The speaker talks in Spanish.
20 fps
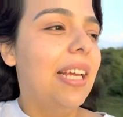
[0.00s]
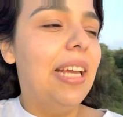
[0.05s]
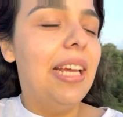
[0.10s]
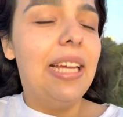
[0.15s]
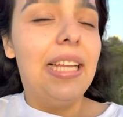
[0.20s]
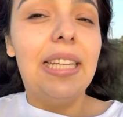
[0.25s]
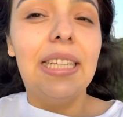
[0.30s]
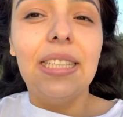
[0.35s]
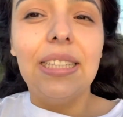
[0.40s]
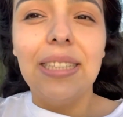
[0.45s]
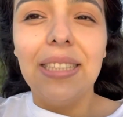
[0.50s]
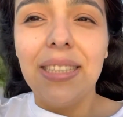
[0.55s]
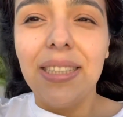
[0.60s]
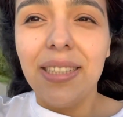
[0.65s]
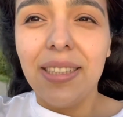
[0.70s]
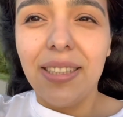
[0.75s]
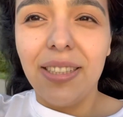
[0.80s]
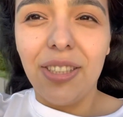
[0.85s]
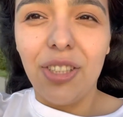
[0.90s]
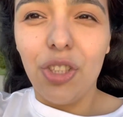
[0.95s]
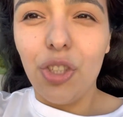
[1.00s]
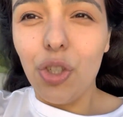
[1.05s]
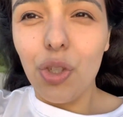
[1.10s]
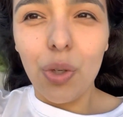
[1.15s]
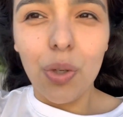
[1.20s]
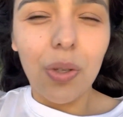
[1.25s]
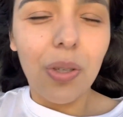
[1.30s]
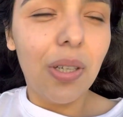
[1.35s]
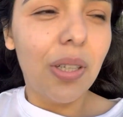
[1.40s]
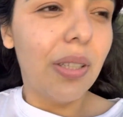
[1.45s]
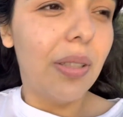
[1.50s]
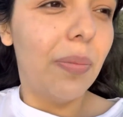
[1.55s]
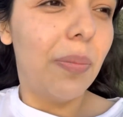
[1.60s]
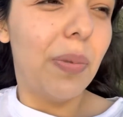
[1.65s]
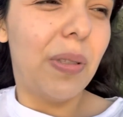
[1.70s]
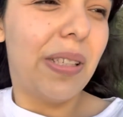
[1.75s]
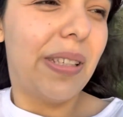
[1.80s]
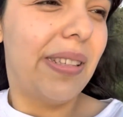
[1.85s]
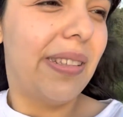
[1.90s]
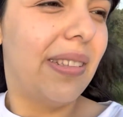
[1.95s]
en short,
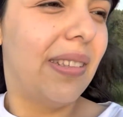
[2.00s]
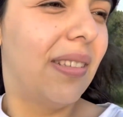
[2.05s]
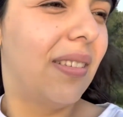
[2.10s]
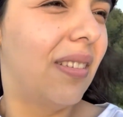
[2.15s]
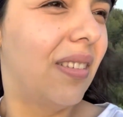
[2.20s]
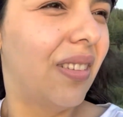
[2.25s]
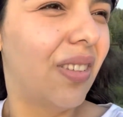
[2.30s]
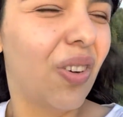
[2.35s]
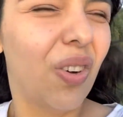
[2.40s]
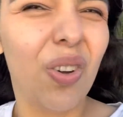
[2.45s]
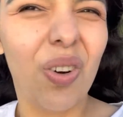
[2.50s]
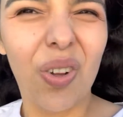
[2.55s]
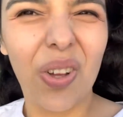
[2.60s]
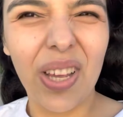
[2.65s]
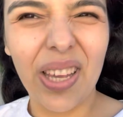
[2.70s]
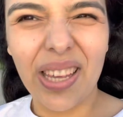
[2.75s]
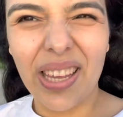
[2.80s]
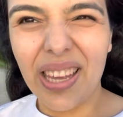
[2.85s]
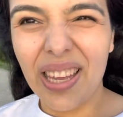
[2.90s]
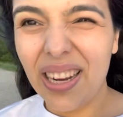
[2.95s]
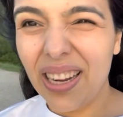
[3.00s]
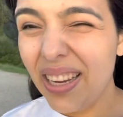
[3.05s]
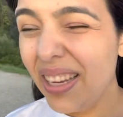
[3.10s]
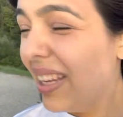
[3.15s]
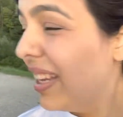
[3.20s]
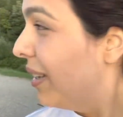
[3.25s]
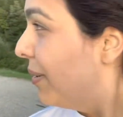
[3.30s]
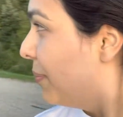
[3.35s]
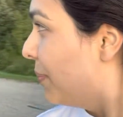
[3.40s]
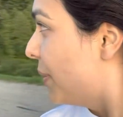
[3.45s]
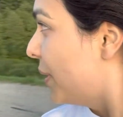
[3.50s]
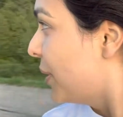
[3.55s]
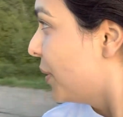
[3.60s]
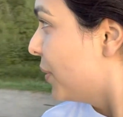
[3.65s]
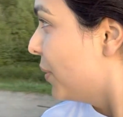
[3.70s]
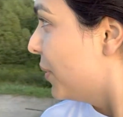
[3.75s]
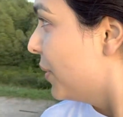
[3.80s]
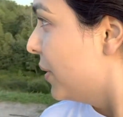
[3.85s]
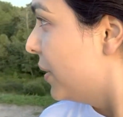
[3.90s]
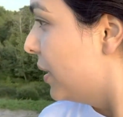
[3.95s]
pues no creo que quiera ir, pero
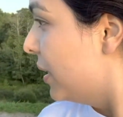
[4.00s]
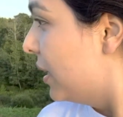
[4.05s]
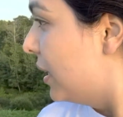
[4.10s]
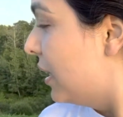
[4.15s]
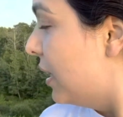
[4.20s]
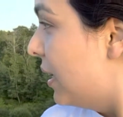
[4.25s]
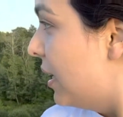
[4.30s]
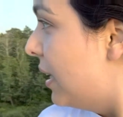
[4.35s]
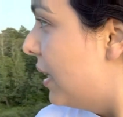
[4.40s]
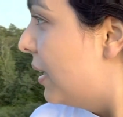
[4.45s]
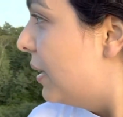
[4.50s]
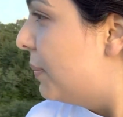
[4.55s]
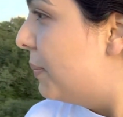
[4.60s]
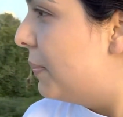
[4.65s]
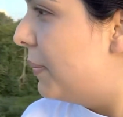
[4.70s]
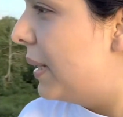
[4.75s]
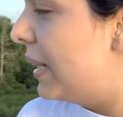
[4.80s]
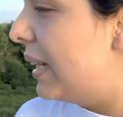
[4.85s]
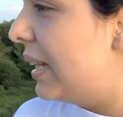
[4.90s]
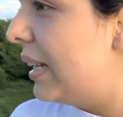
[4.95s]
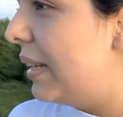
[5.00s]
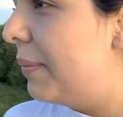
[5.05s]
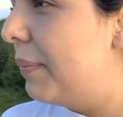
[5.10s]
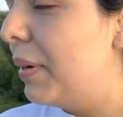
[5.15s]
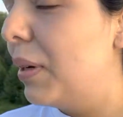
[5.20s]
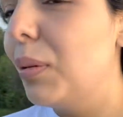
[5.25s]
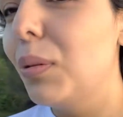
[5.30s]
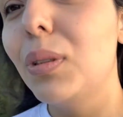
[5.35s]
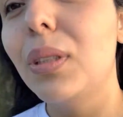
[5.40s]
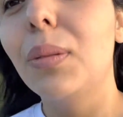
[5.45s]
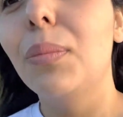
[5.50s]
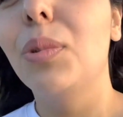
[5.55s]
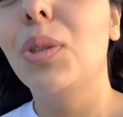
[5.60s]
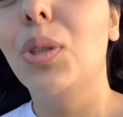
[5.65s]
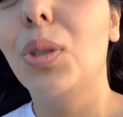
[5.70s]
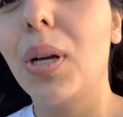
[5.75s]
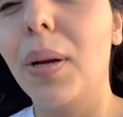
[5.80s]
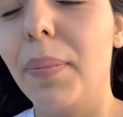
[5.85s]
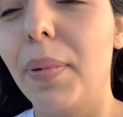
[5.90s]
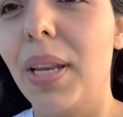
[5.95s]
me, me gusta
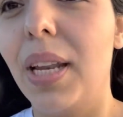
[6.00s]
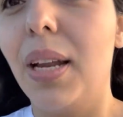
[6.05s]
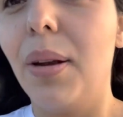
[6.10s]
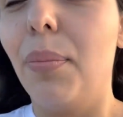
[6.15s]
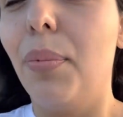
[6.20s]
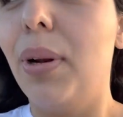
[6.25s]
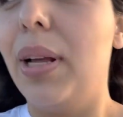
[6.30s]
mucho caminar por